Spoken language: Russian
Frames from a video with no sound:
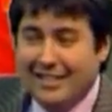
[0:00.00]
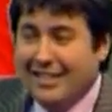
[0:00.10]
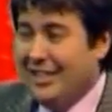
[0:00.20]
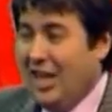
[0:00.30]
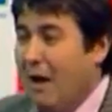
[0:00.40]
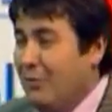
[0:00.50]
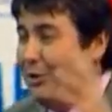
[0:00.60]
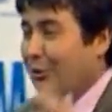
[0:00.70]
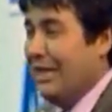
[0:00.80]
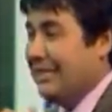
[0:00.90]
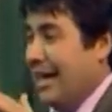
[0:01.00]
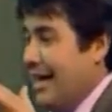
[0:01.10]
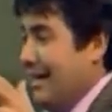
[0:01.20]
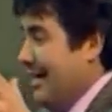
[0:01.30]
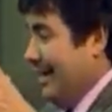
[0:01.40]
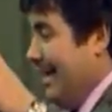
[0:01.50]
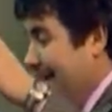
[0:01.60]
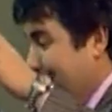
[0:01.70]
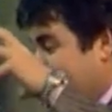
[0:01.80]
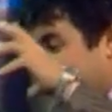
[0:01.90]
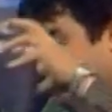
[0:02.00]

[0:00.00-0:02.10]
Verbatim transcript: И там нету костей, и,